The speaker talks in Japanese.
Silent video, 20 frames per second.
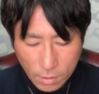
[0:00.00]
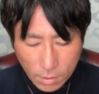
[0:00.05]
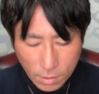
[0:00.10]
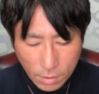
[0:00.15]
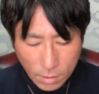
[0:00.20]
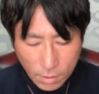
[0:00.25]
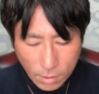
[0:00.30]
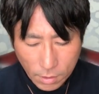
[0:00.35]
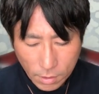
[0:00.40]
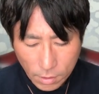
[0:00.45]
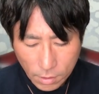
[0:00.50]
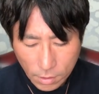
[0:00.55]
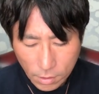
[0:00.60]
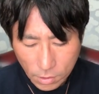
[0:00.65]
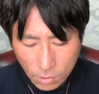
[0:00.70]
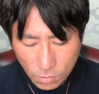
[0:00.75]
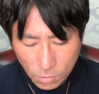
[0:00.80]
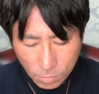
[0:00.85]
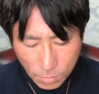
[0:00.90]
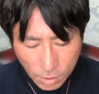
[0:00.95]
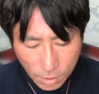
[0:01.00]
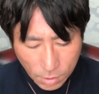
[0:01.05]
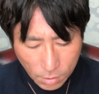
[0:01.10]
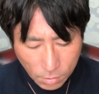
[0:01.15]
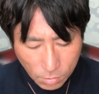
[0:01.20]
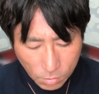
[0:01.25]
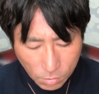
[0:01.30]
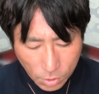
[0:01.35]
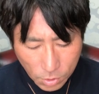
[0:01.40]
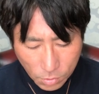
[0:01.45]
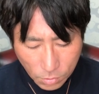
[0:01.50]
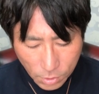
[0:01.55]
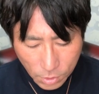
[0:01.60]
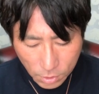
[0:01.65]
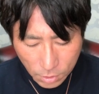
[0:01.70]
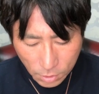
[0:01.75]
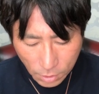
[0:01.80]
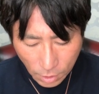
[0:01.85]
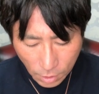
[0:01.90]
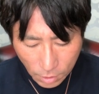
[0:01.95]
えー、ひふみのりとで
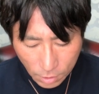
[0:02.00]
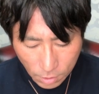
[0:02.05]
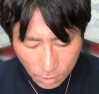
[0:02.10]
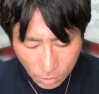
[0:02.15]
すね